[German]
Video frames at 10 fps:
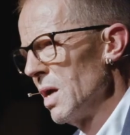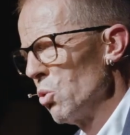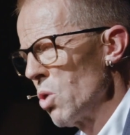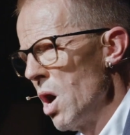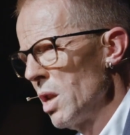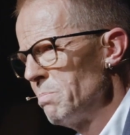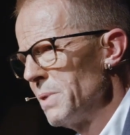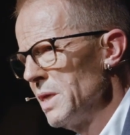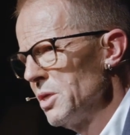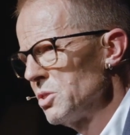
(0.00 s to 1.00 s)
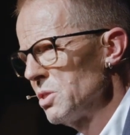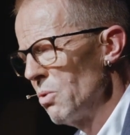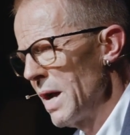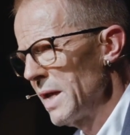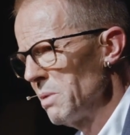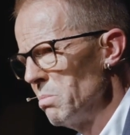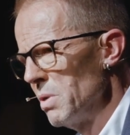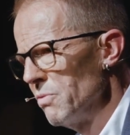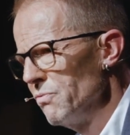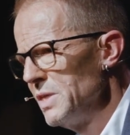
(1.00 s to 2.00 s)
Ein lokaler Priester, der er
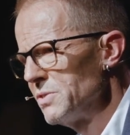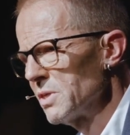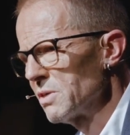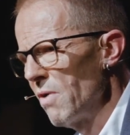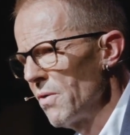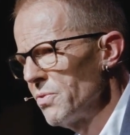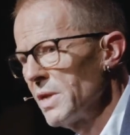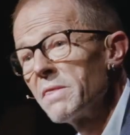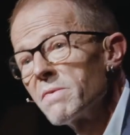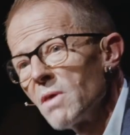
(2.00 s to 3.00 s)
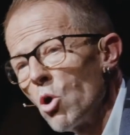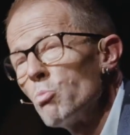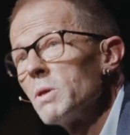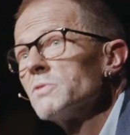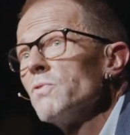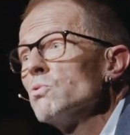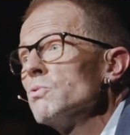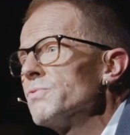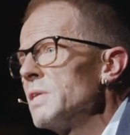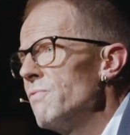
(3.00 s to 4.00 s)
im weißen Gewand redet,
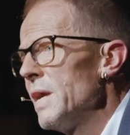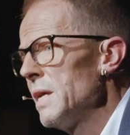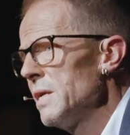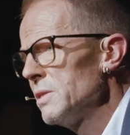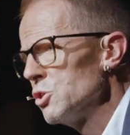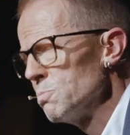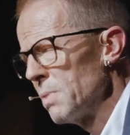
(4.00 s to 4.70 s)
salbungsvoll auf die Wehe der